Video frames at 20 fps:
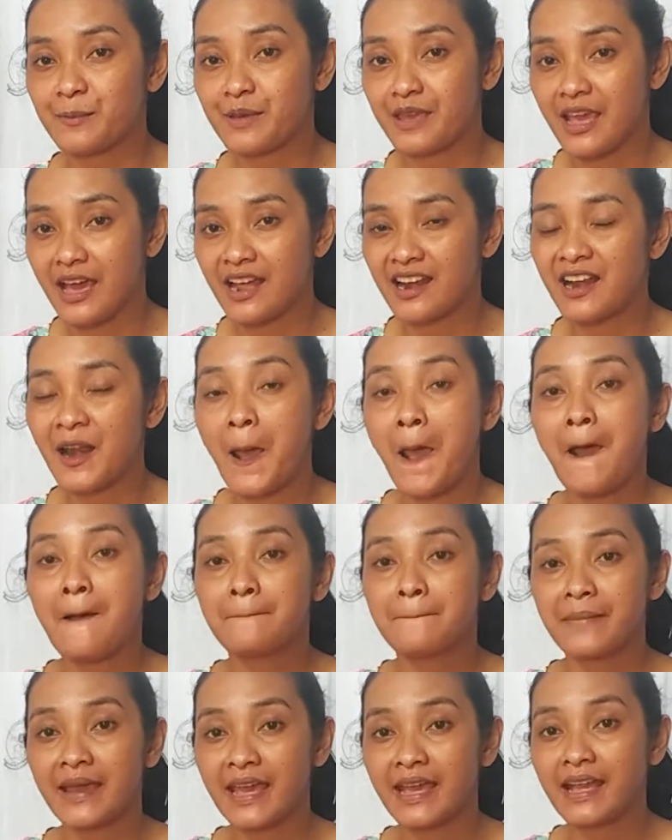Arabian
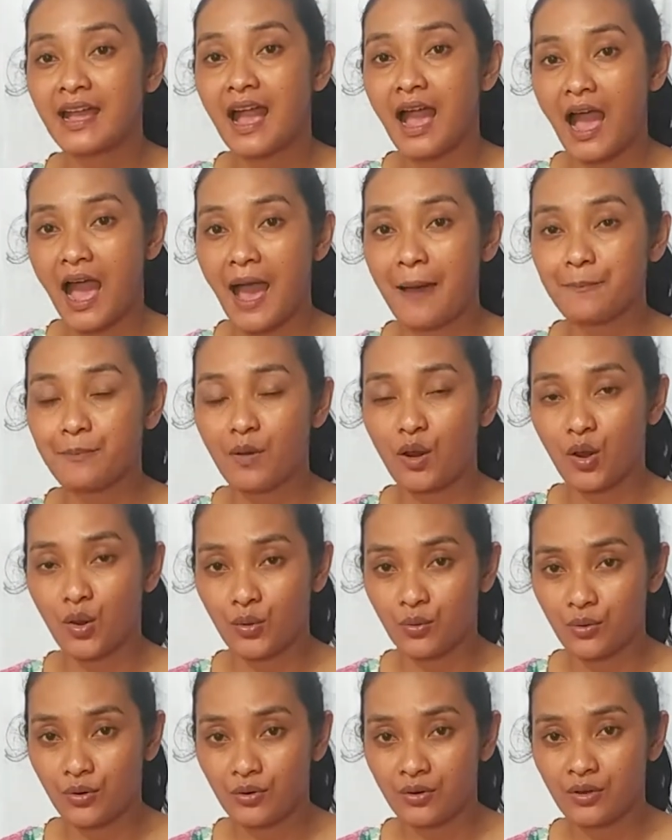Make
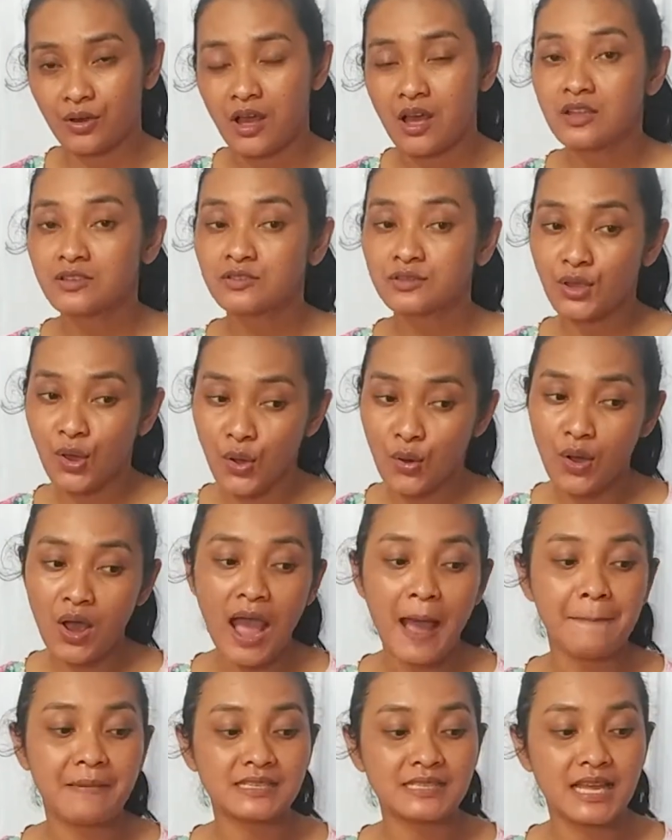Up Look.
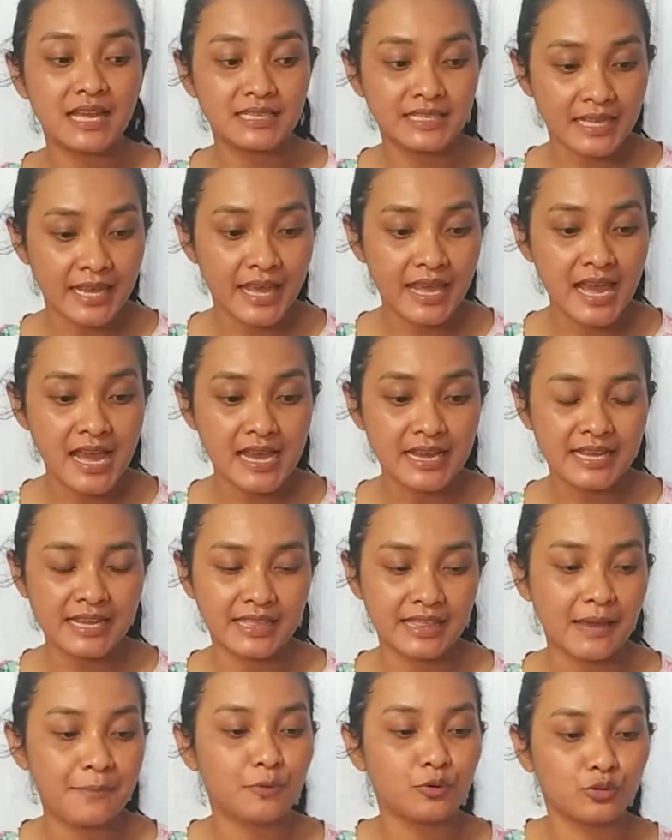So, apa saja
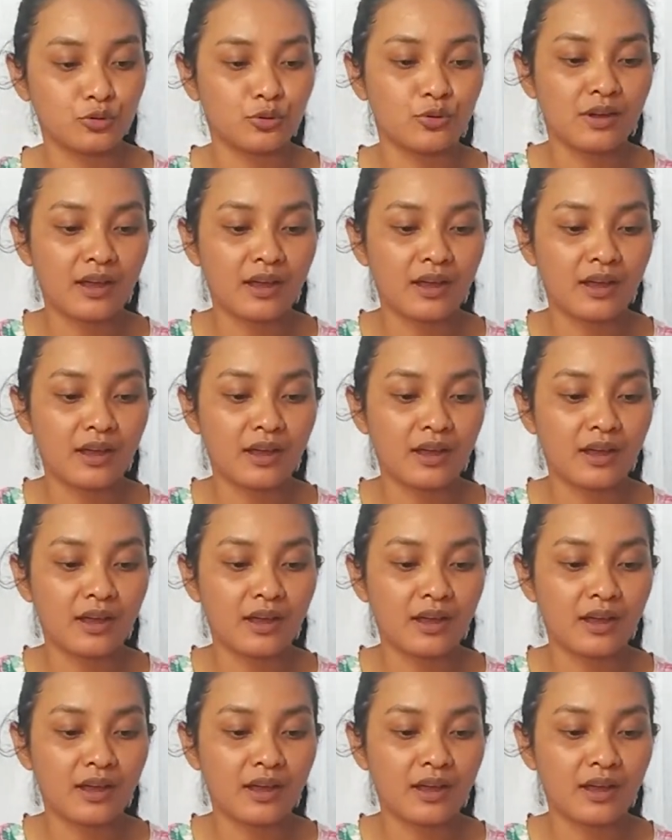yang kita